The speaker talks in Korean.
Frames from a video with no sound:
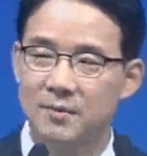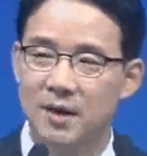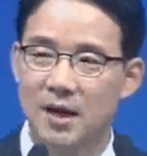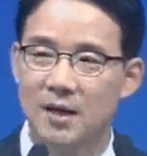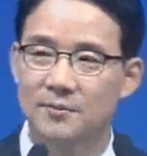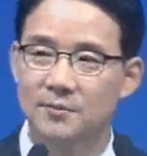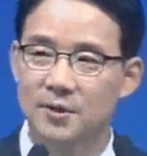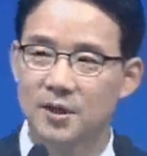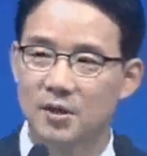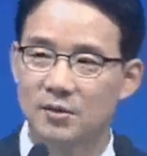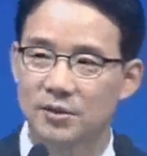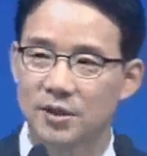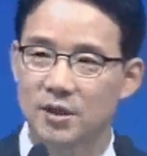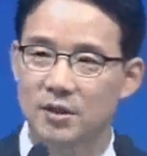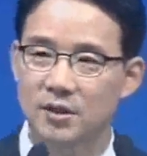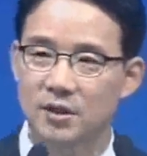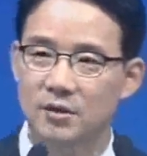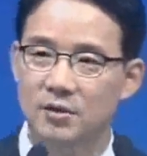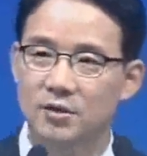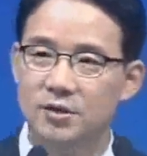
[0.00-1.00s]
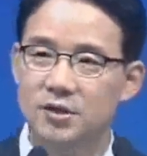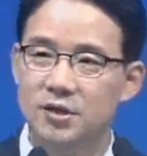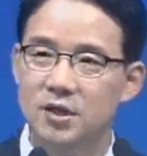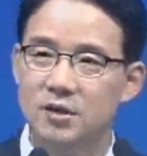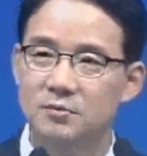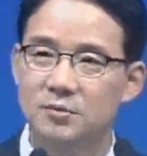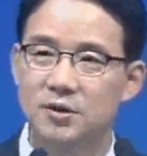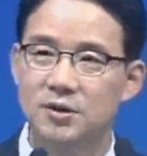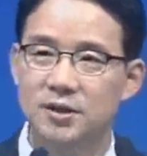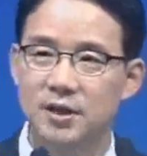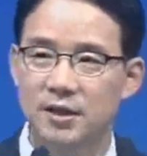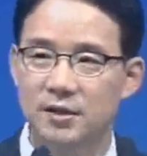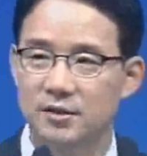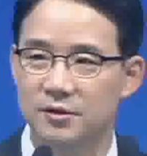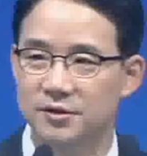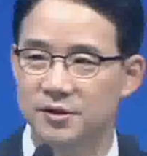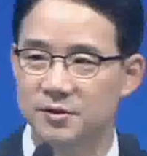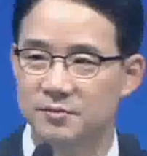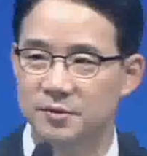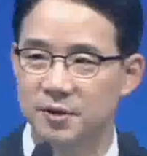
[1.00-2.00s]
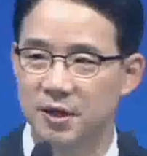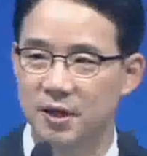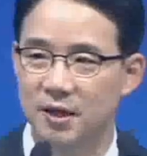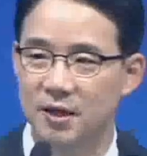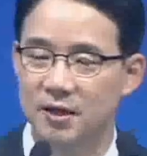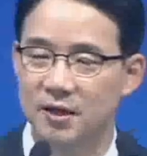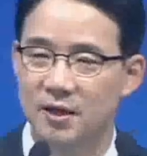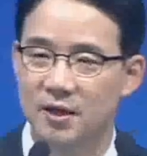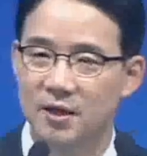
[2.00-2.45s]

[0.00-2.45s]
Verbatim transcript: 마음 가운데는 이런 질문이 생겼습니다.